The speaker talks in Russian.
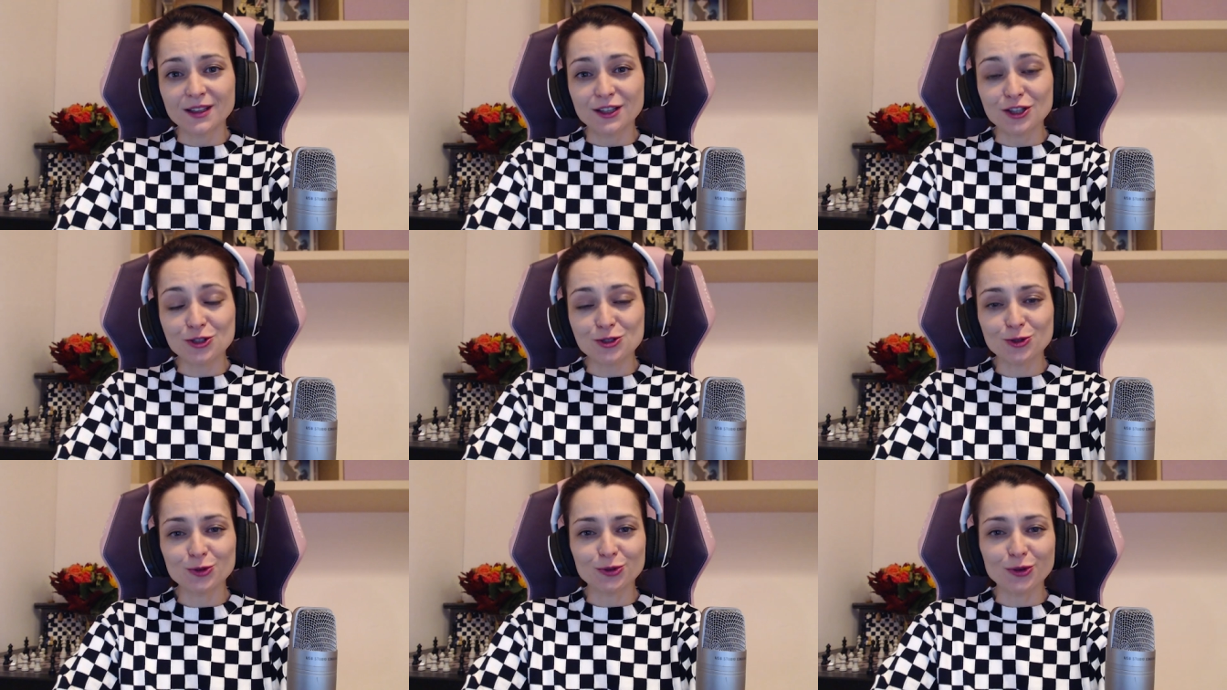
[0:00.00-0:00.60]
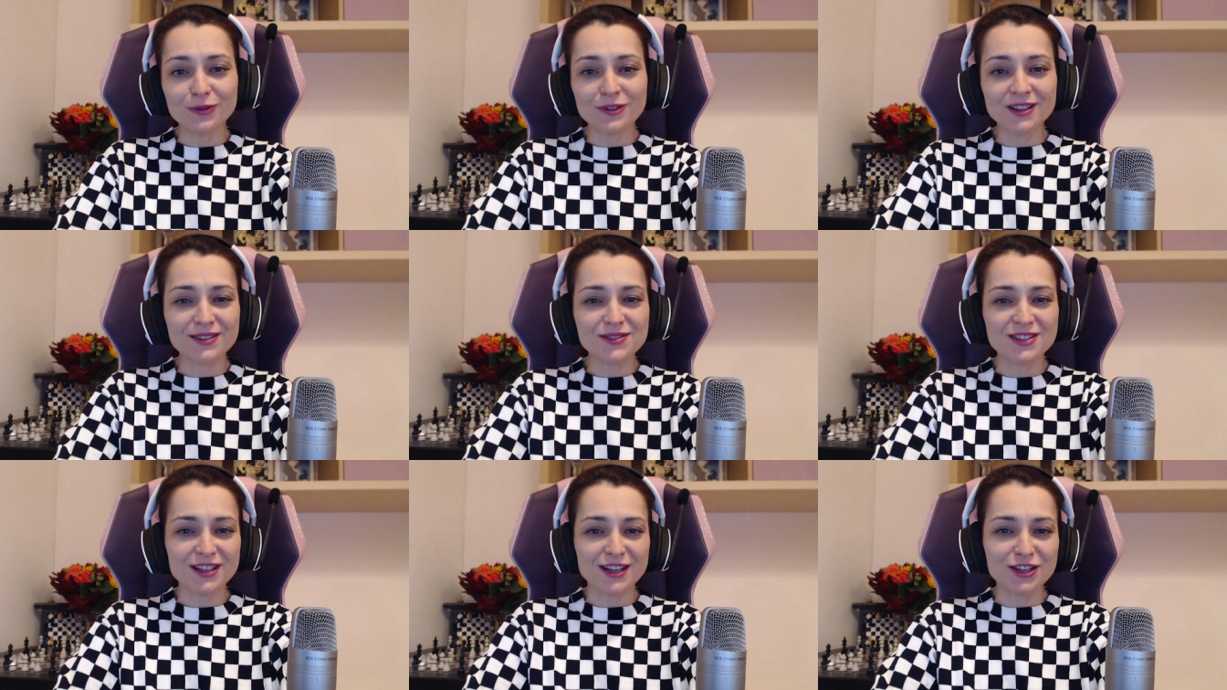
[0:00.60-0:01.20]
И жду новых
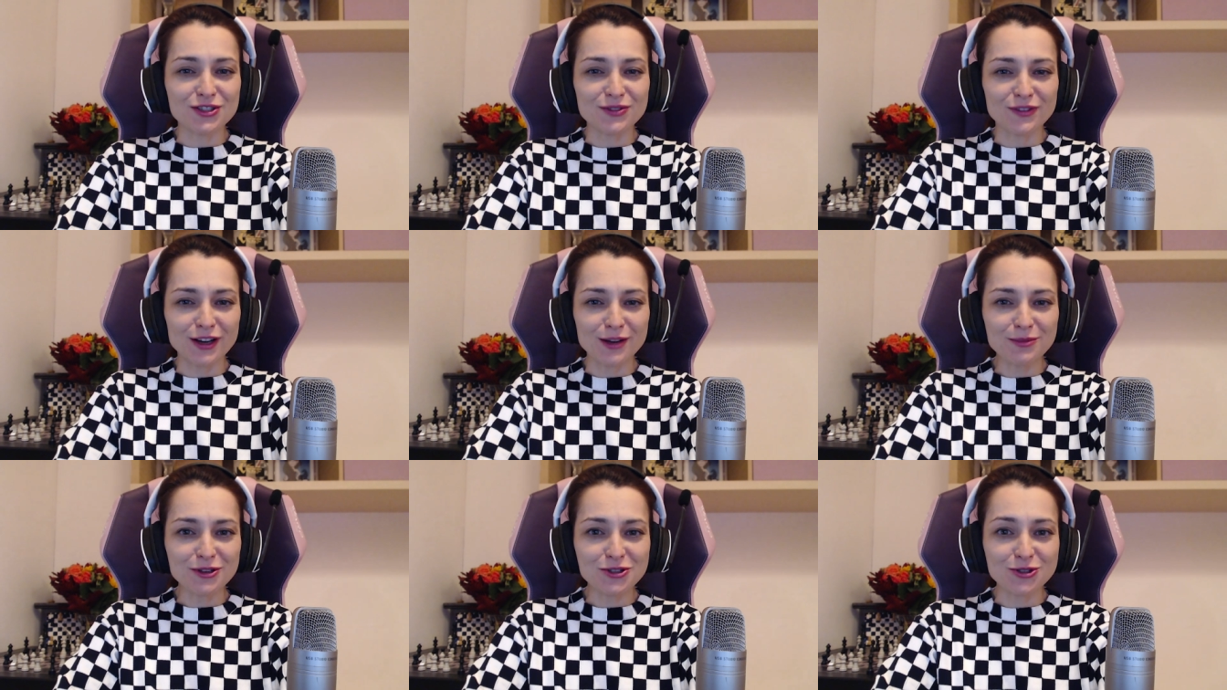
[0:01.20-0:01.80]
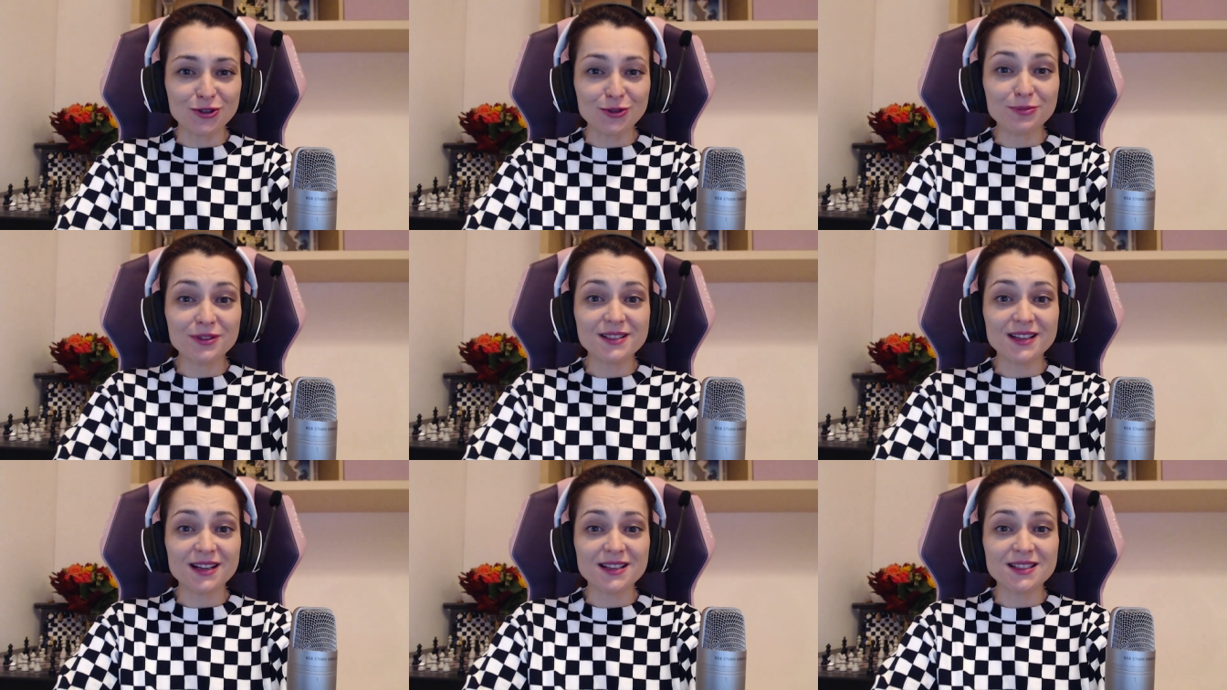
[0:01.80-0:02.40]
встреч с вами, чтобы
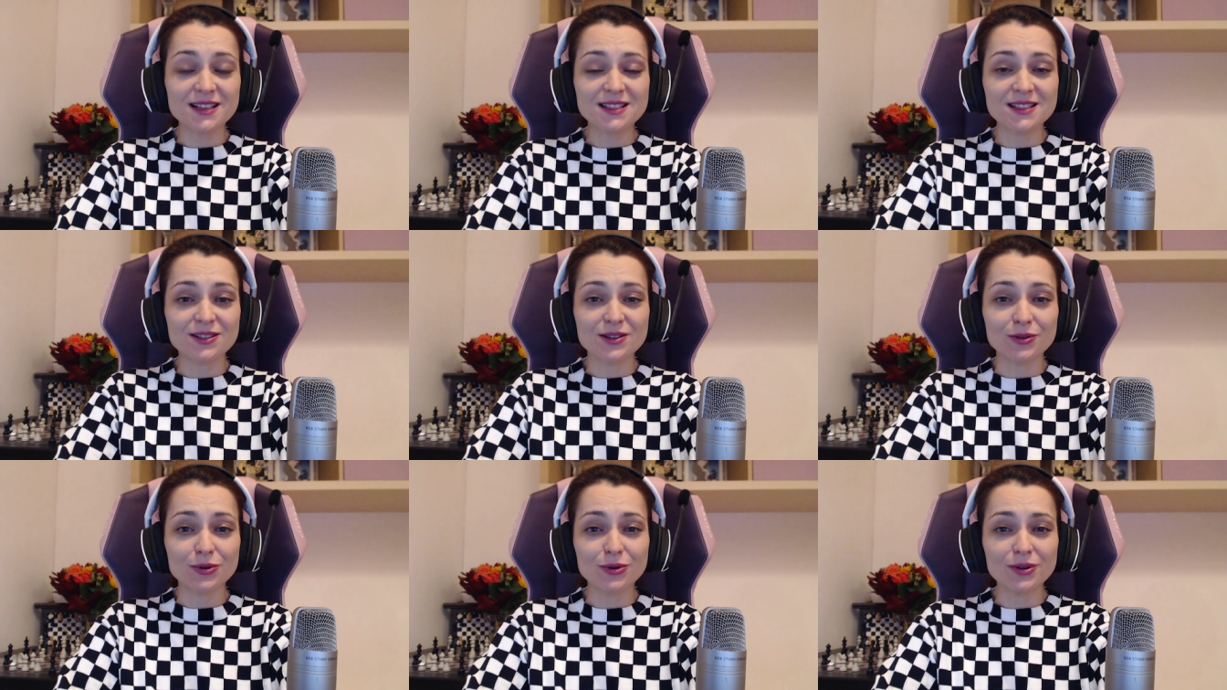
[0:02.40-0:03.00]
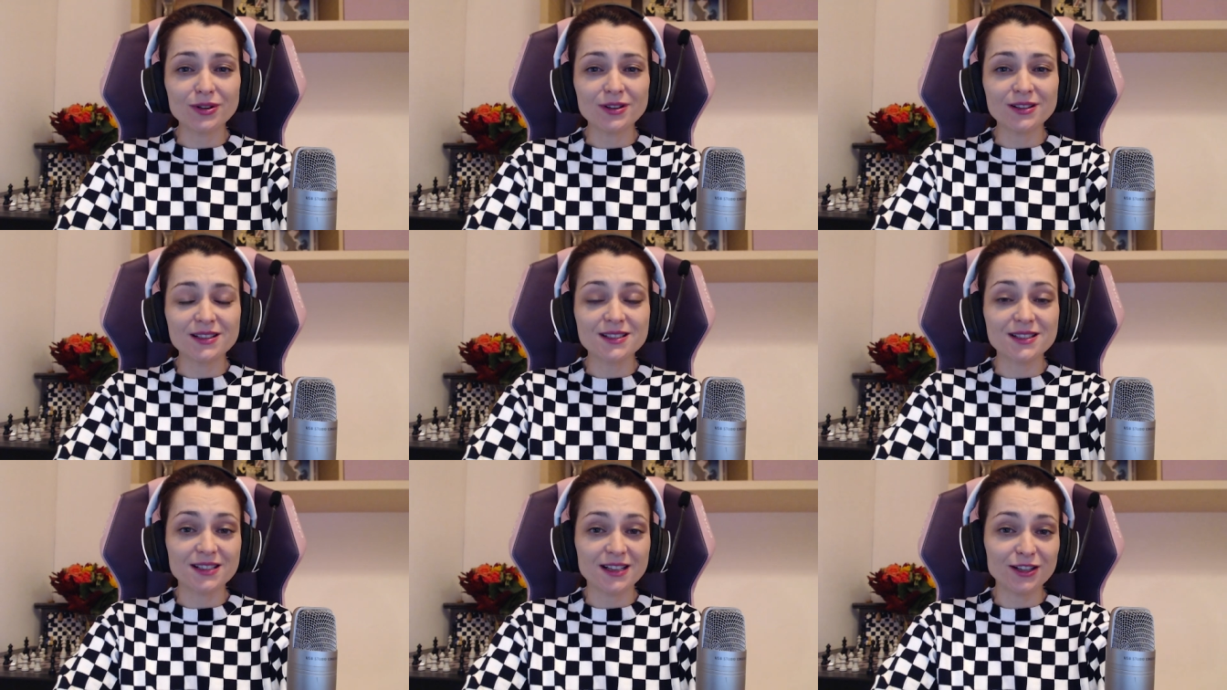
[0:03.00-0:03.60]
рассказать о
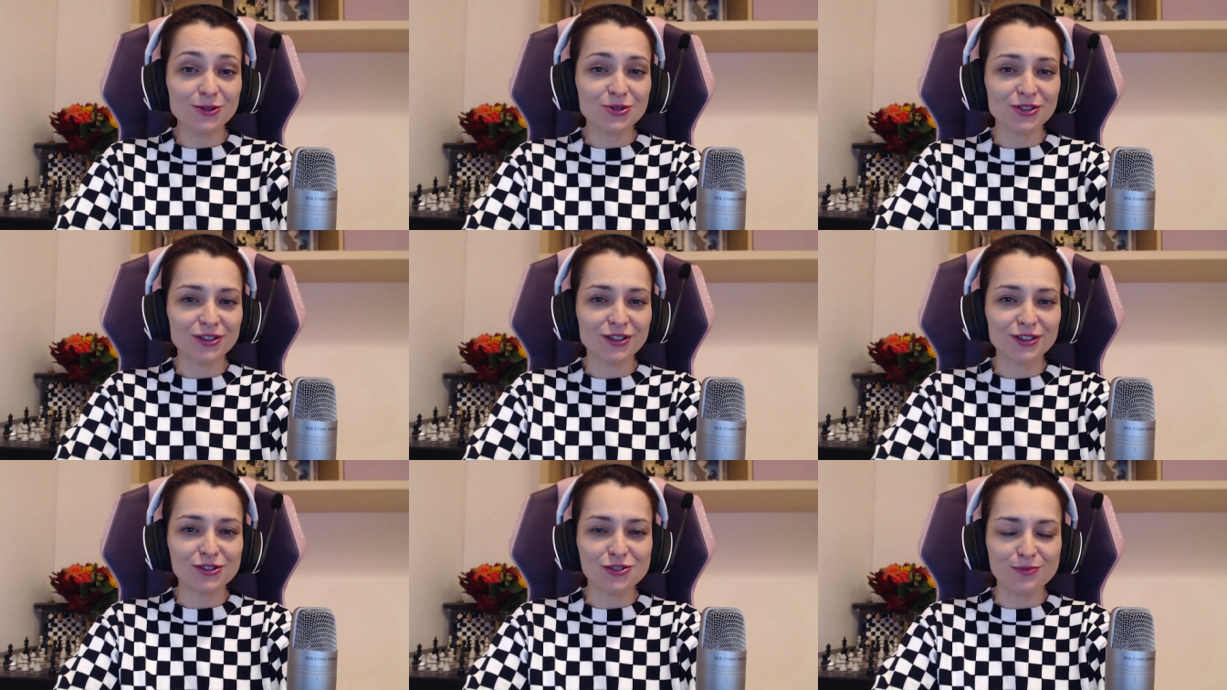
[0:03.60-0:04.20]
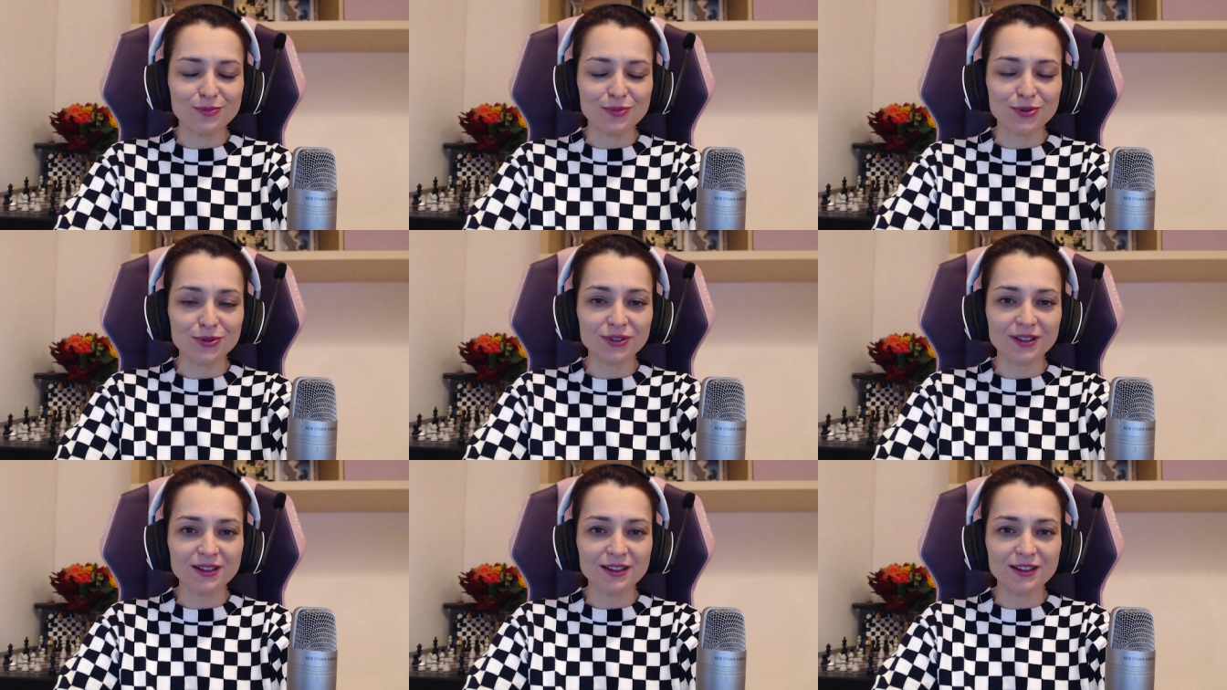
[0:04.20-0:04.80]
следующих
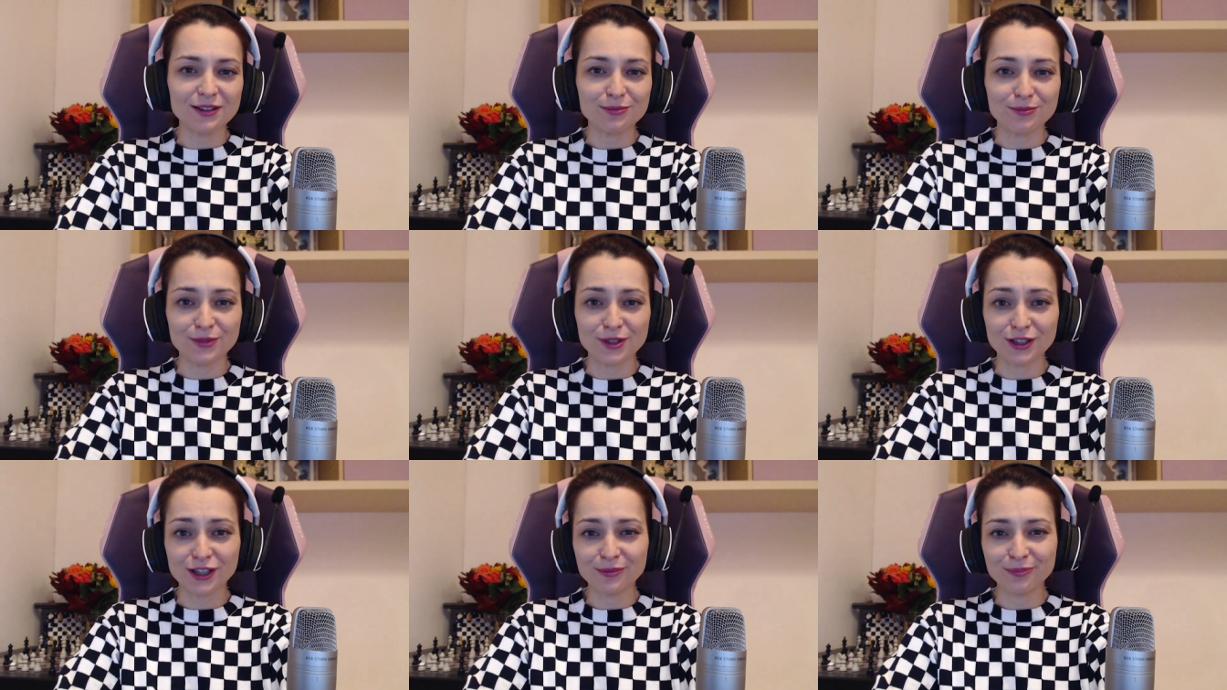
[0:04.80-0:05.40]
чемпионах мира.